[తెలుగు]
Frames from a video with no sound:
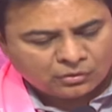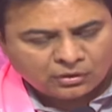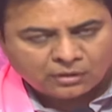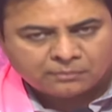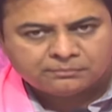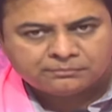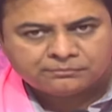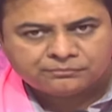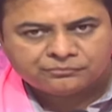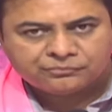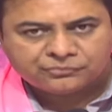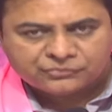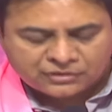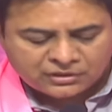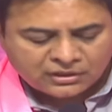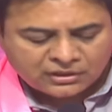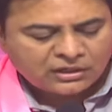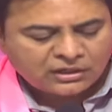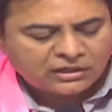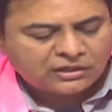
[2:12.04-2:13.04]
రుణం
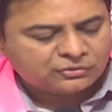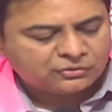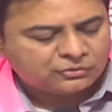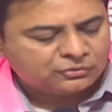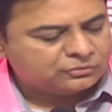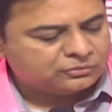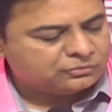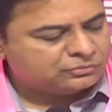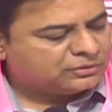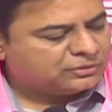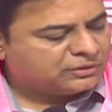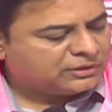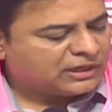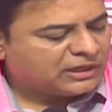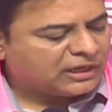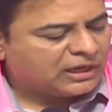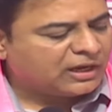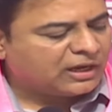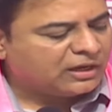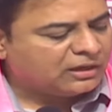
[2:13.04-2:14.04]
తీరలేదు
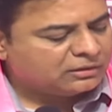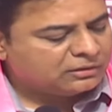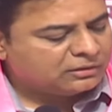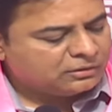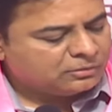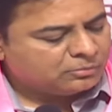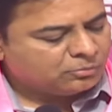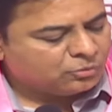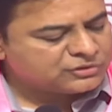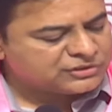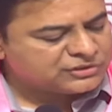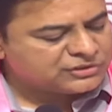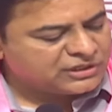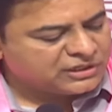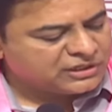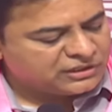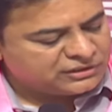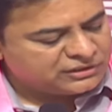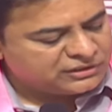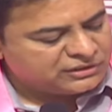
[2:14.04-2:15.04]
ఎలా మోసం
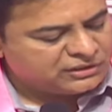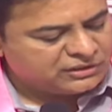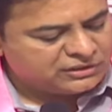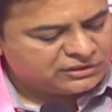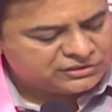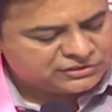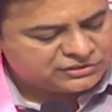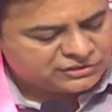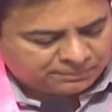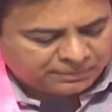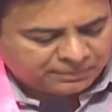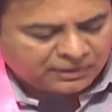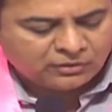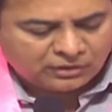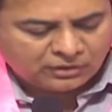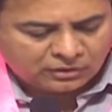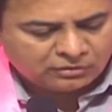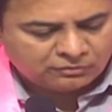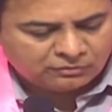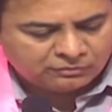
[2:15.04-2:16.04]
జరిగింది చెప్పారు
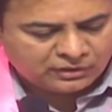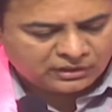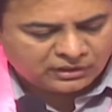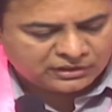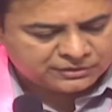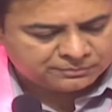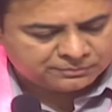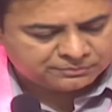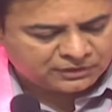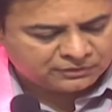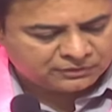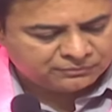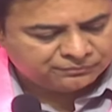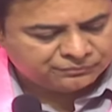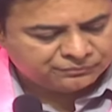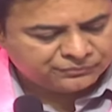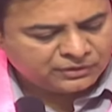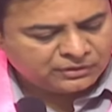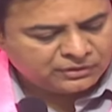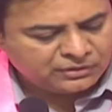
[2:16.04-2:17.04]
నేను కూడా వివరంగా చెప్తాను
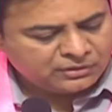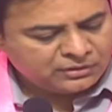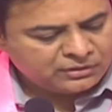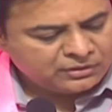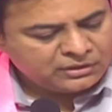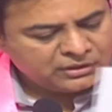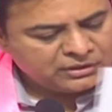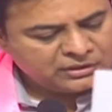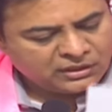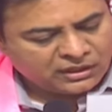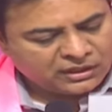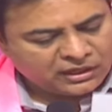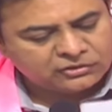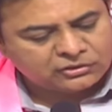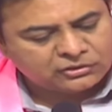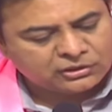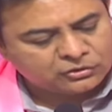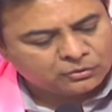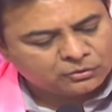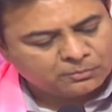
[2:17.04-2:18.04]

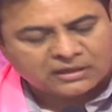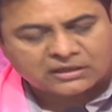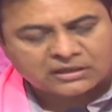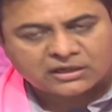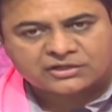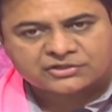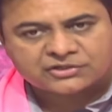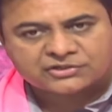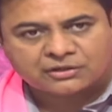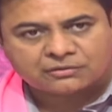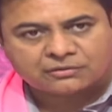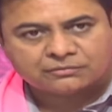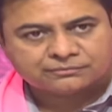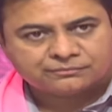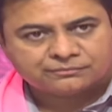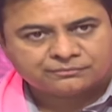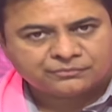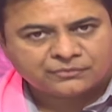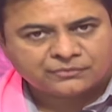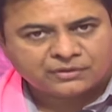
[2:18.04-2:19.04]
రైతులతో మాట్లాడిచ్చారు
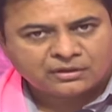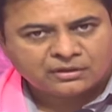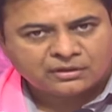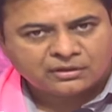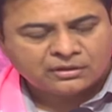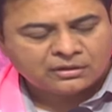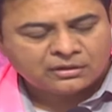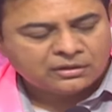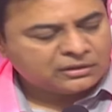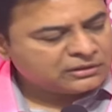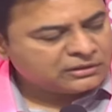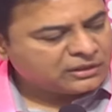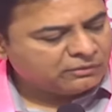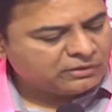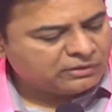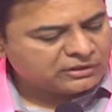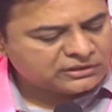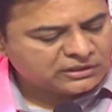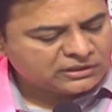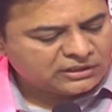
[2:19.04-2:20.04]

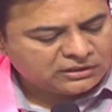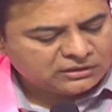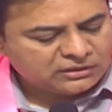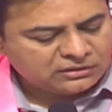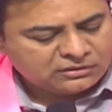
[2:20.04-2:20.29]
తర్వాత